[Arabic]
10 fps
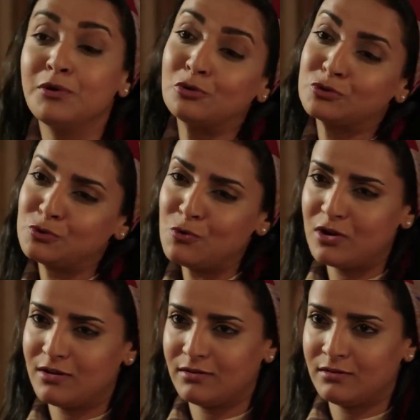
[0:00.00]

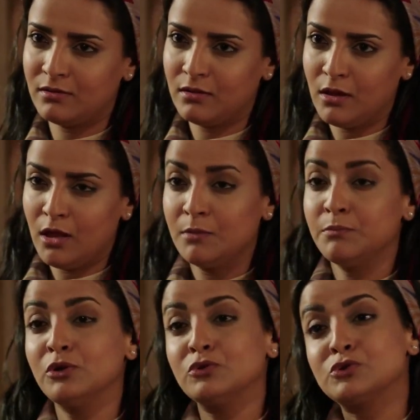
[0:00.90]
بالاصول
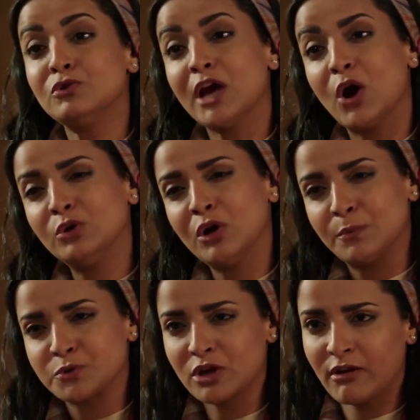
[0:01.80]
بالاصول يا حوده
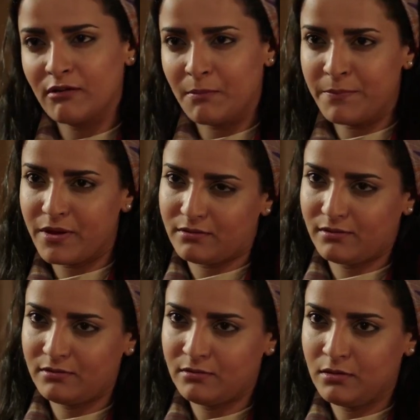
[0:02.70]
وبشرع ربنا
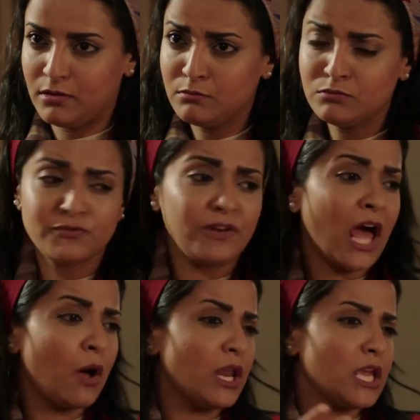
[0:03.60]
مش في
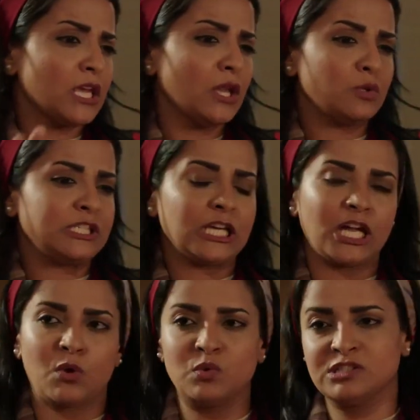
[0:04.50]
الحواري كده
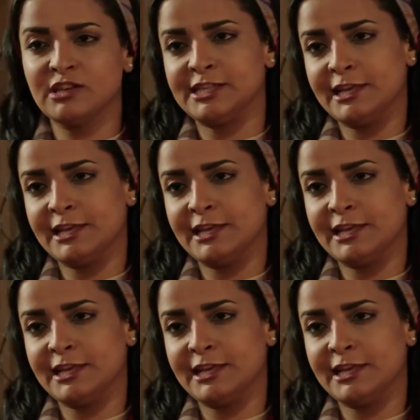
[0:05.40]
والسكك ونصاص